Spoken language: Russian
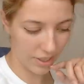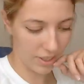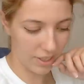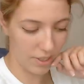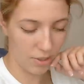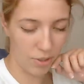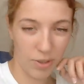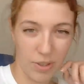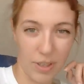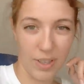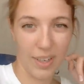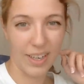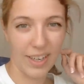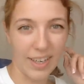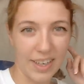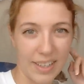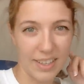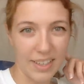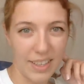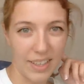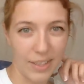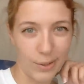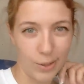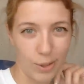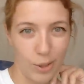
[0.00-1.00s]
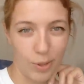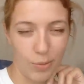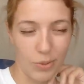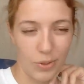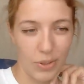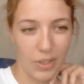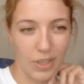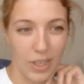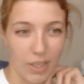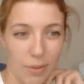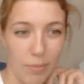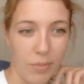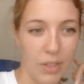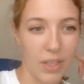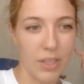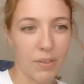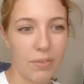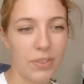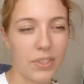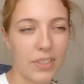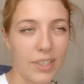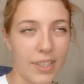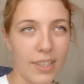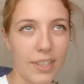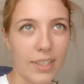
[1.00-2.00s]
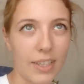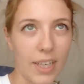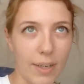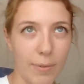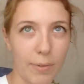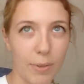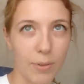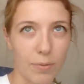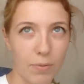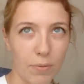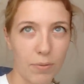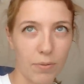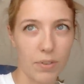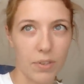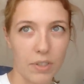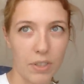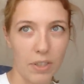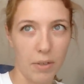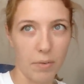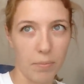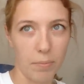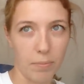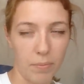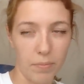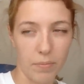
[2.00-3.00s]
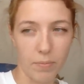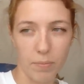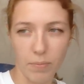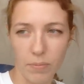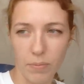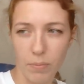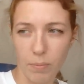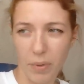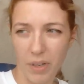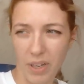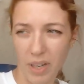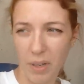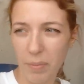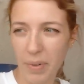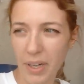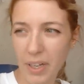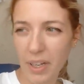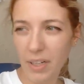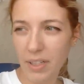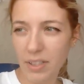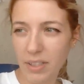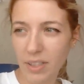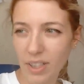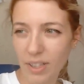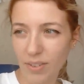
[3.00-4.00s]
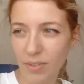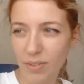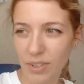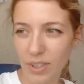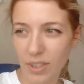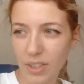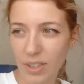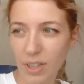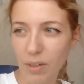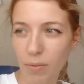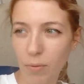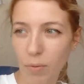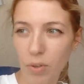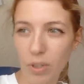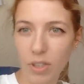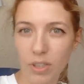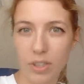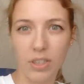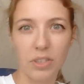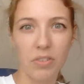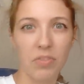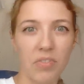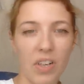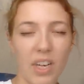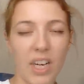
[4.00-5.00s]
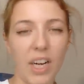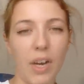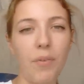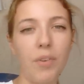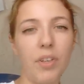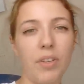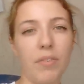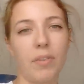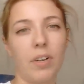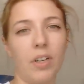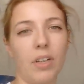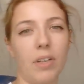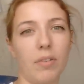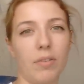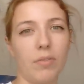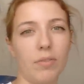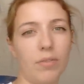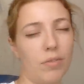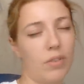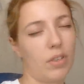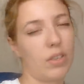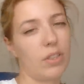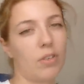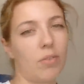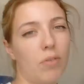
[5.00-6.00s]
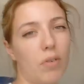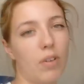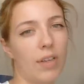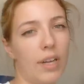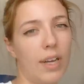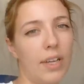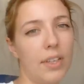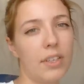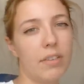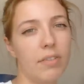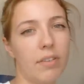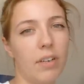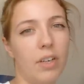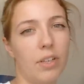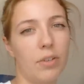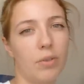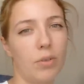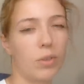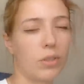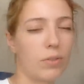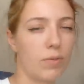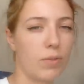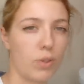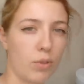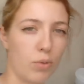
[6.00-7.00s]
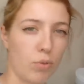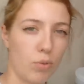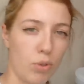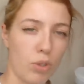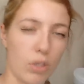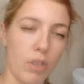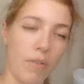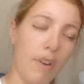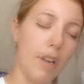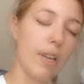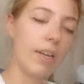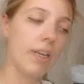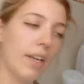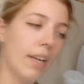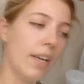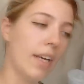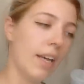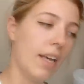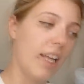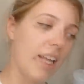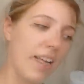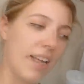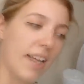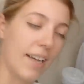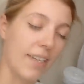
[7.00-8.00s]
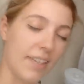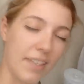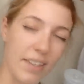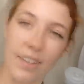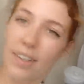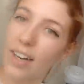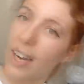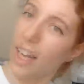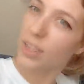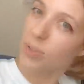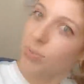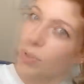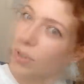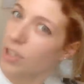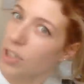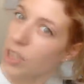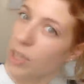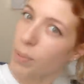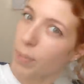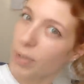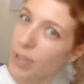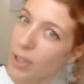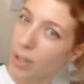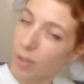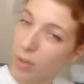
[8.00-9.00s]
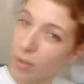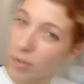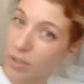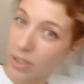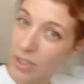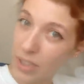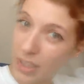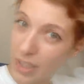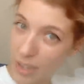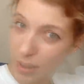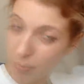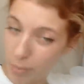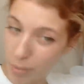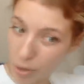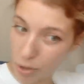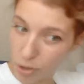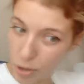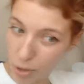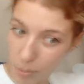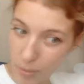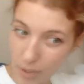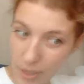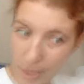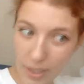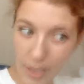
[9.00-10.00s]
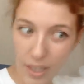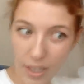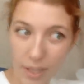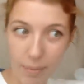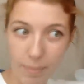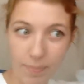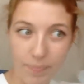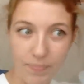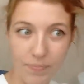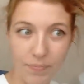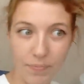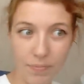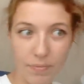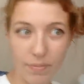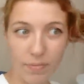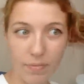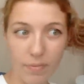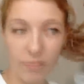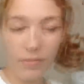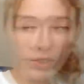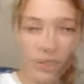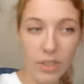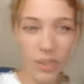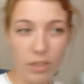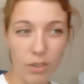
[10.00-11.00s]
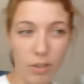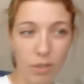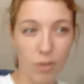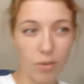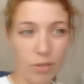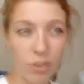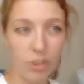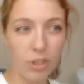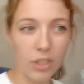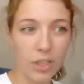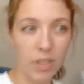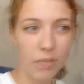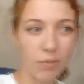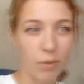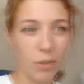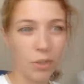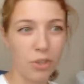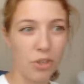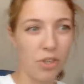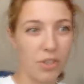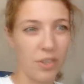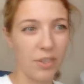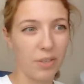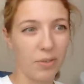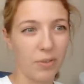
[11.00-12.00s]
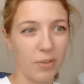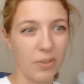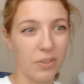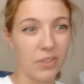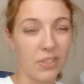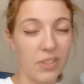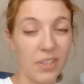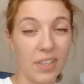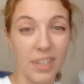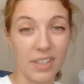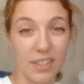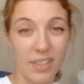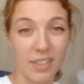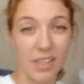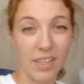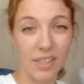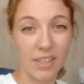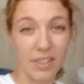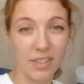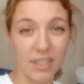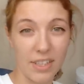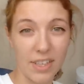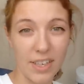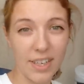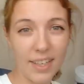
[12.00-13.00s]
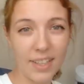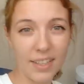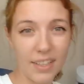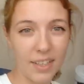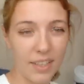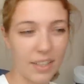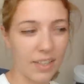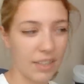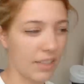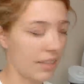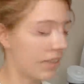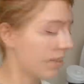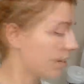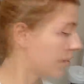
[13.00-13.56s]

Еще такая одна изюминка, у меня всегда вот в э, парикмахерских всегда волосы выравнивали, ну, когда укладывали, то есть высушивали. Этот раз ее даже подкрутили, причем она крутила по очень такой интересной техникой.